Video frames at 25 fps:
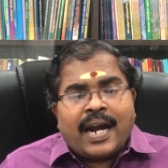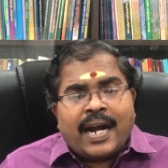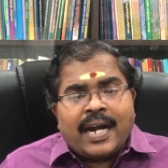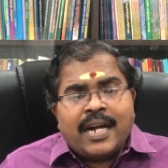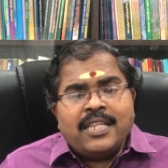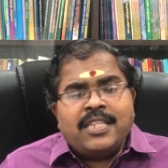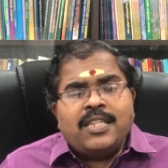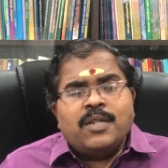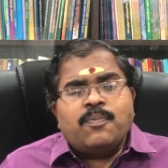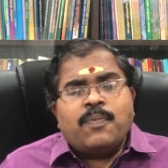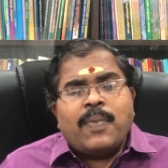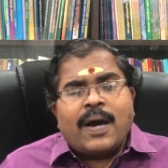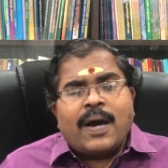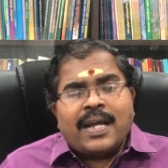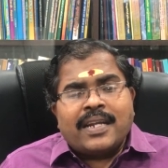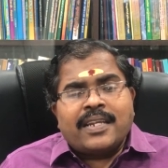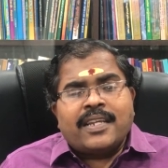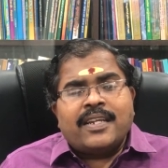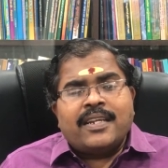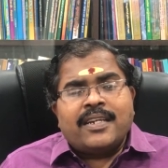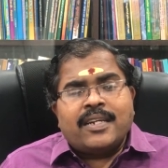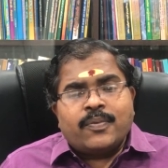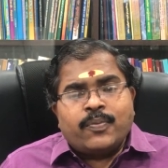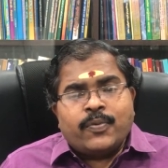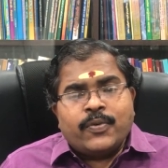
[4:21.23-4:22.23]
அடுத்து
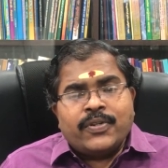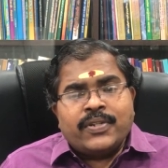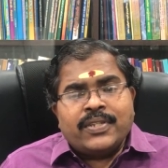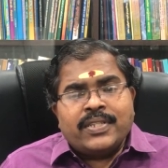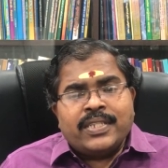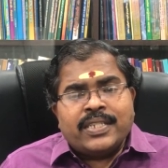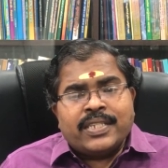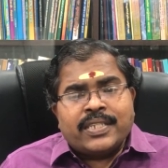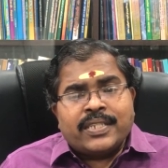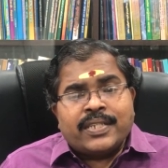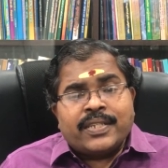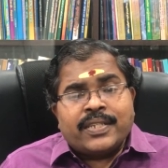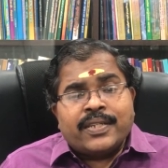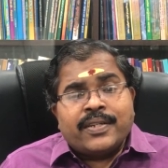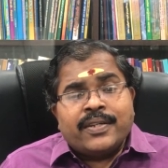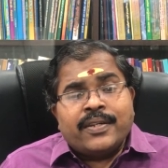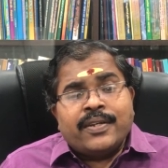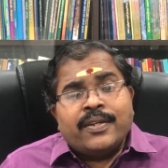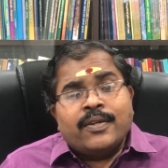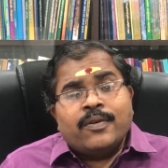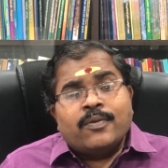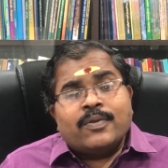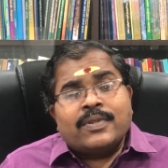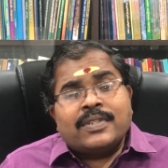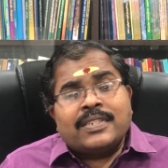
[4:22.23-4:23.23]
பார்க்கின்ற பொழுது
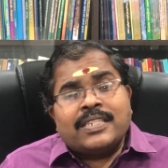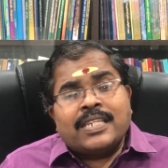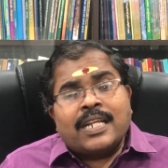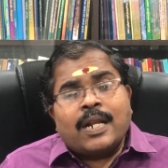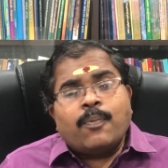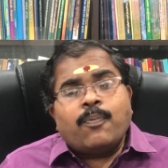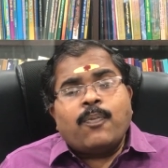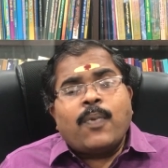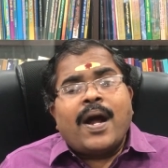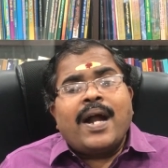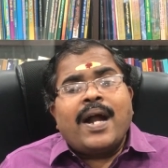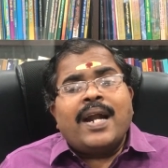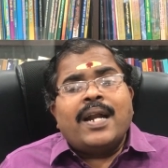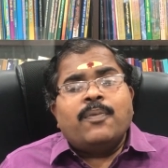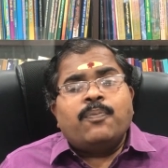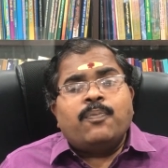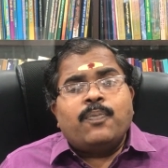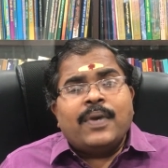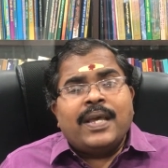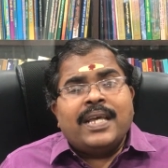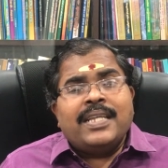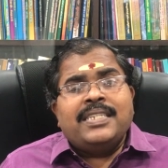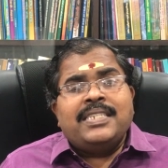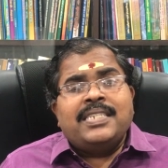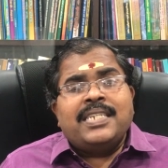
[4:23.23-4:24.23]
சிறப்பான
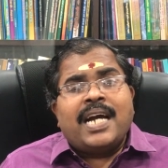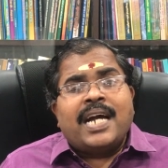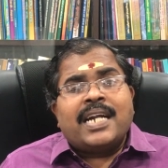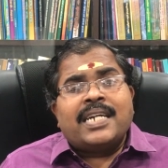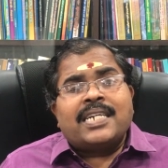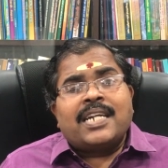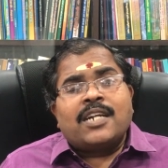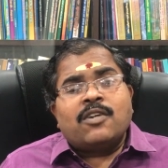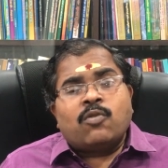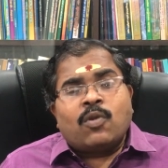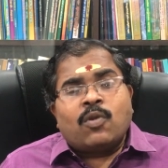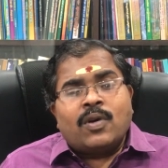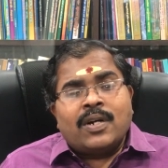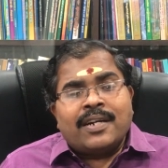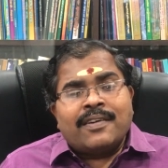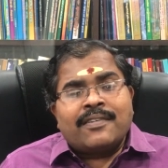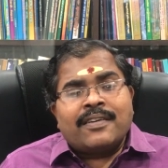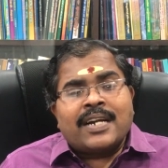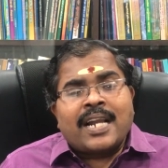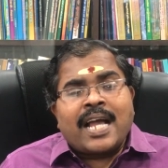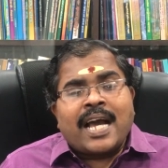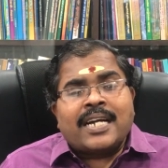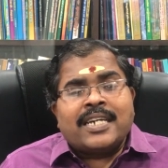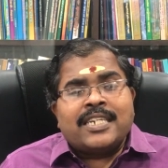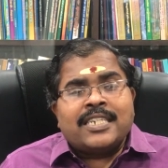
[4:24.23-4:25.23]
பேச்சாற்றல்
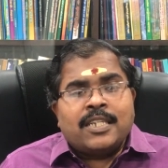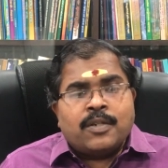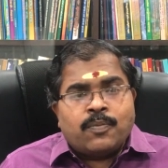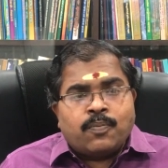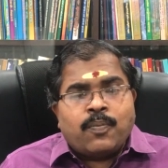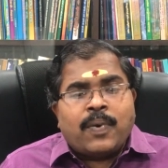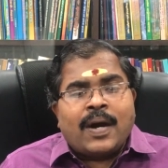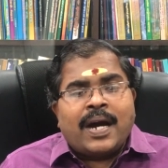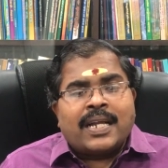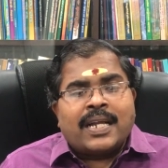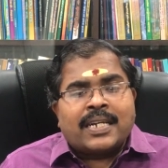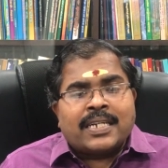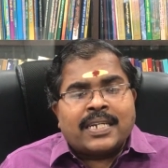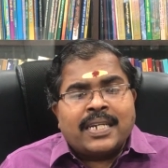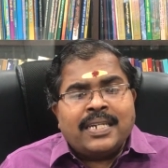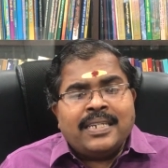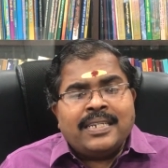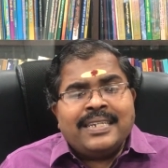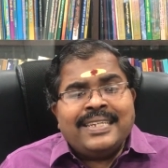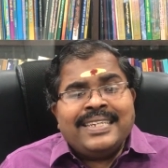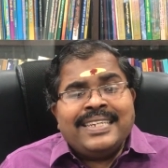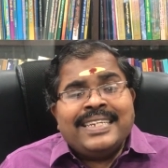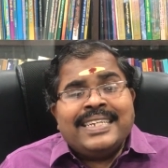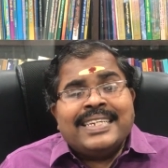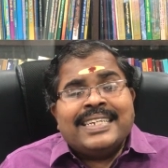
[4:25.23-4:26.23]
கொண்டவர்களாக இருப்பார்கள்
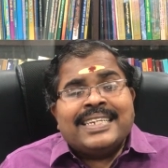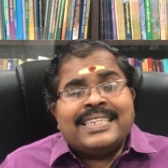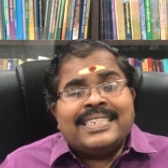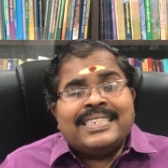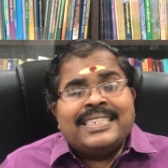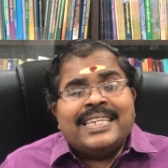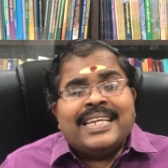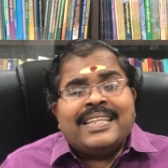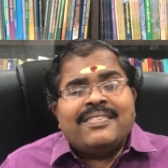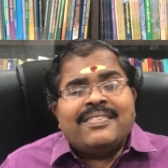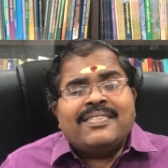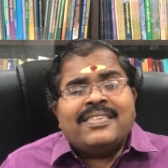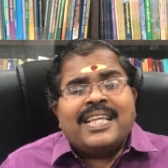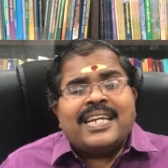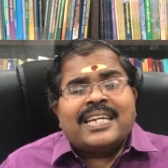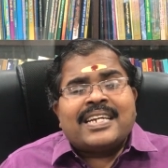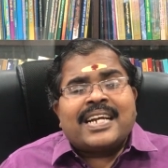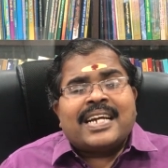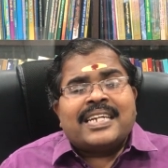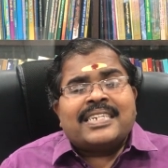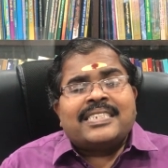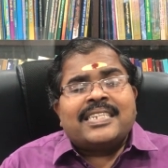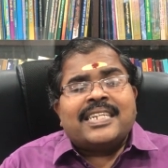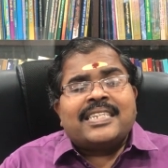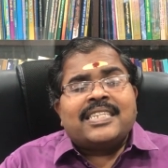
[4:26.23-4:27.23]
எந்த
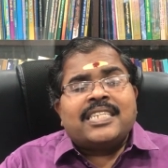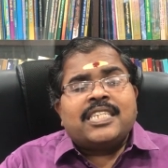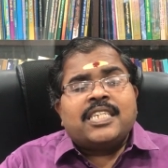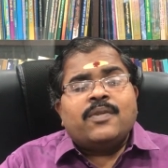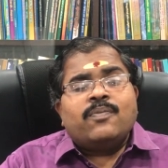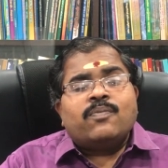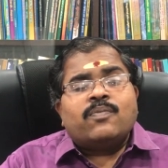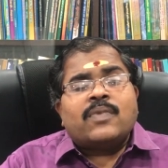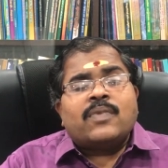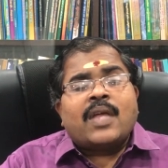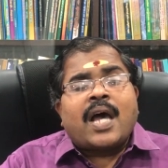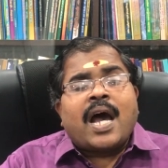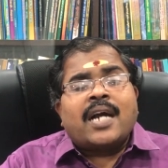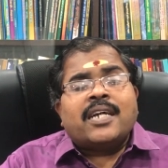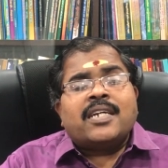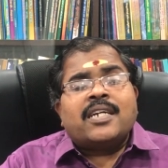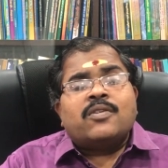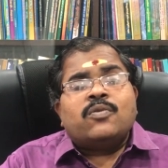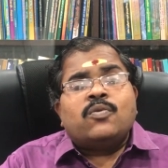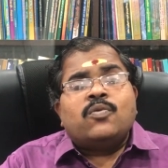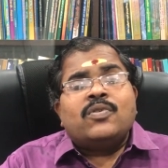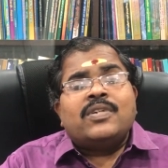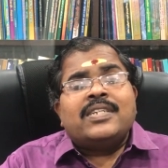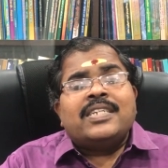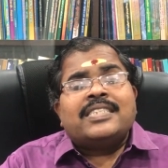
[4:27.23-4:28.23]
கஷ்டத்தையும்
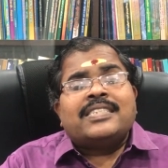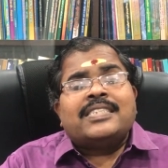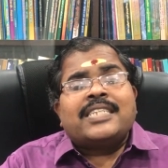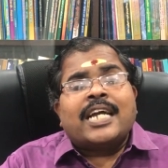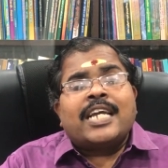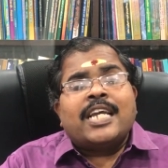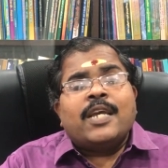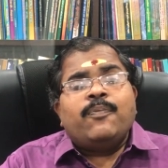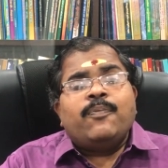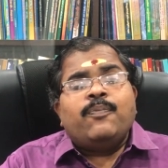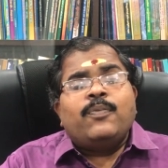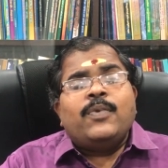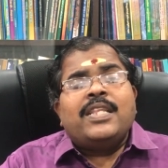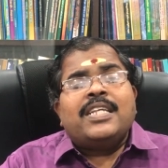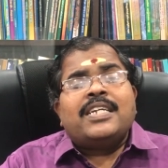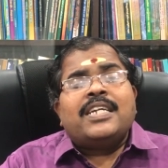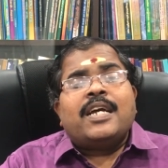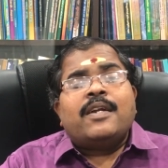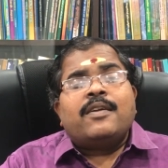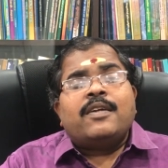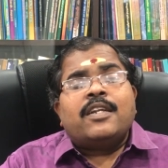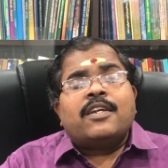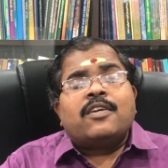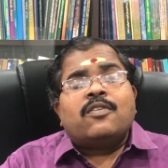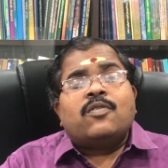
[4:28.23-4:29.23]
தாங்கக்கூடிய சகிப்து
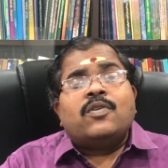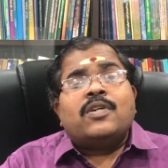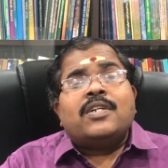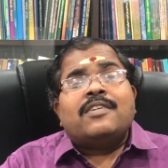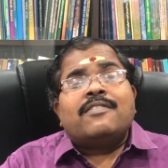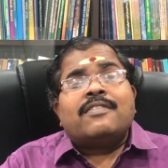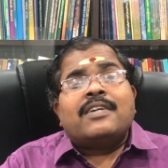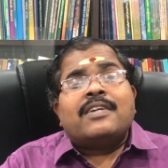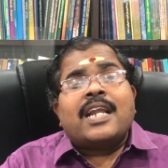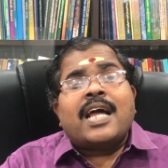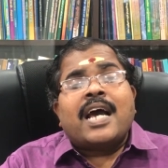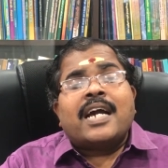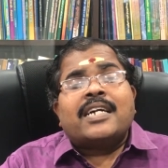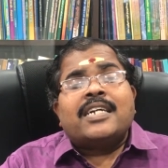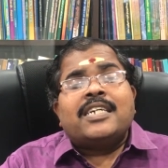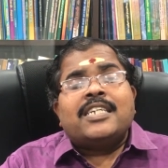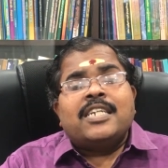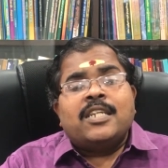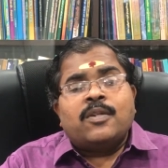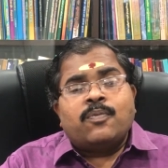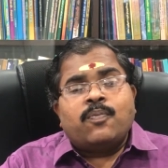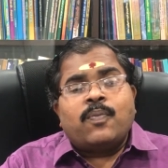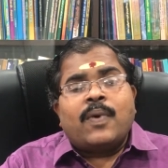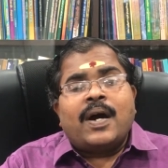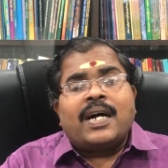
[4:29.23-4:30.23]
கண்டை கொண்டவர்களாக
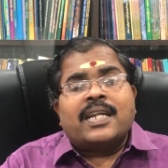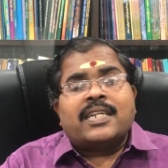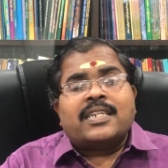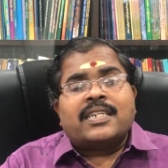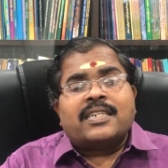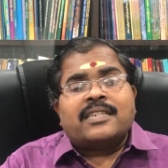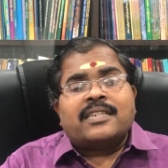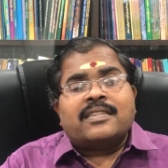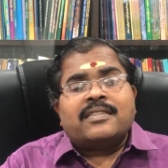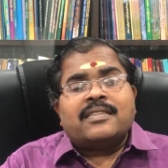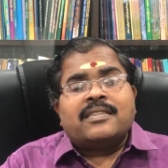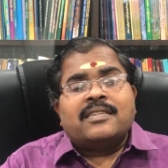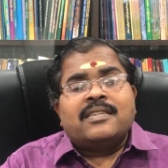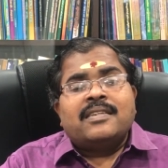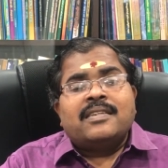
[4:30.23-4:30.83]
இருப்பார்கள்